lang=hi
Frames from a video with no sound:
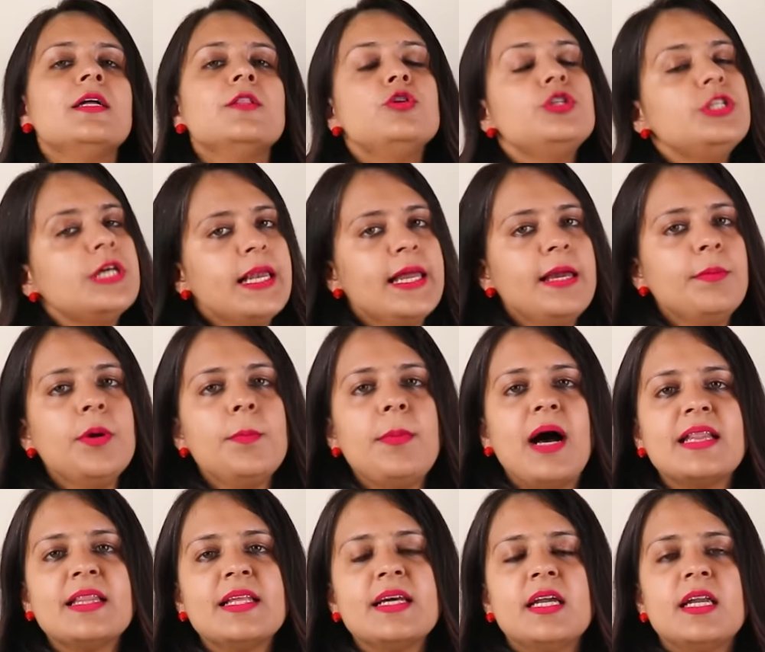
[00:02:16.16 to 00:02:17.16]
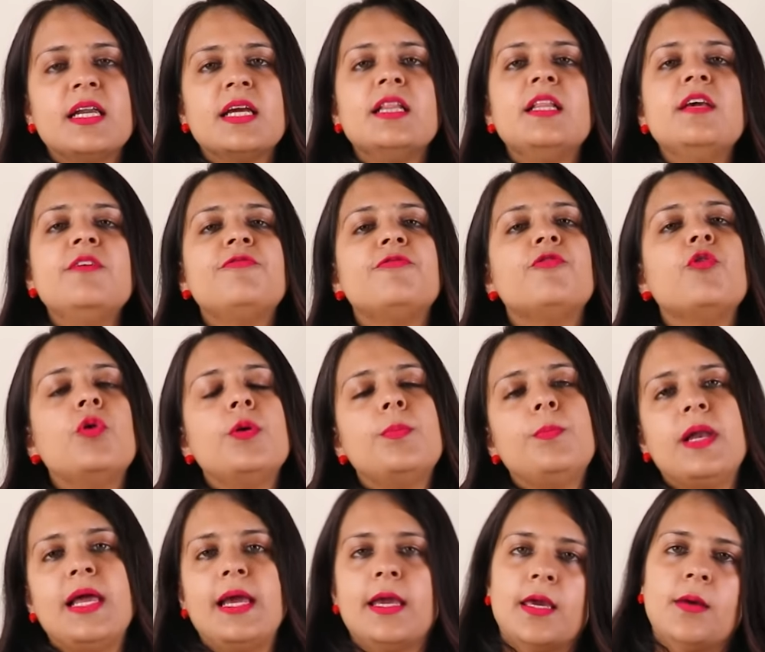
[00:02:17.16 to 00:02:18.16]
तो चलिए मैं बात कर रही थी फोर
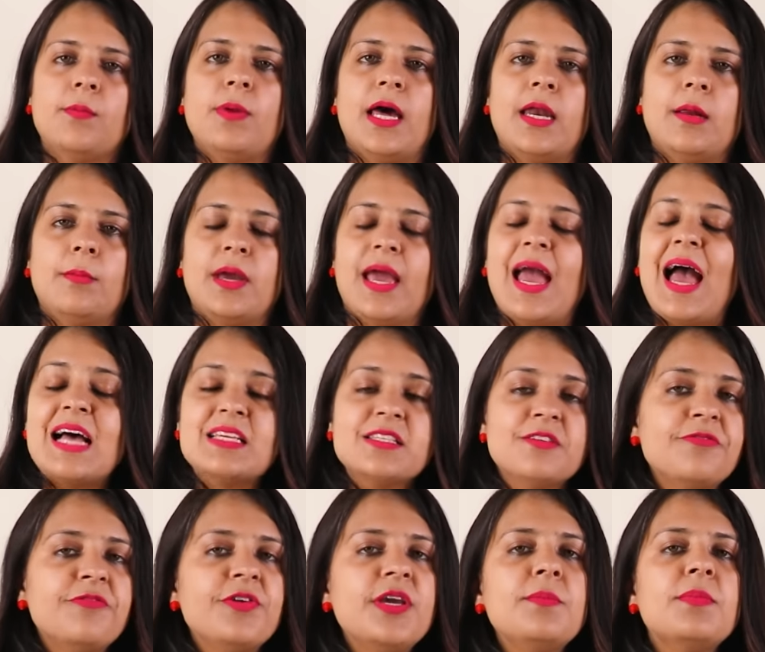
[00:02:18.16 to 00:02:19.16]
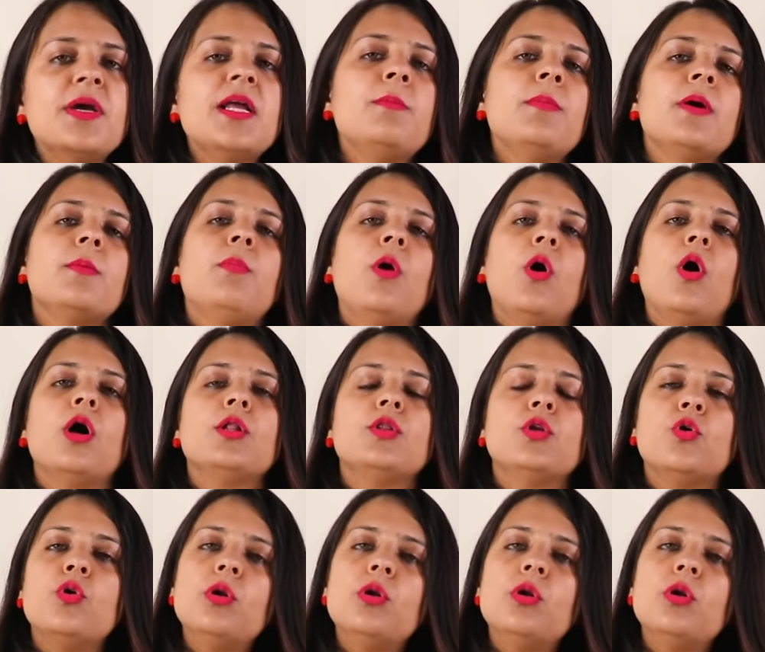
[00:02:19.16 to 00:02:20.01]
प्ले के बारे में एज अ फीमेल मैं बहुत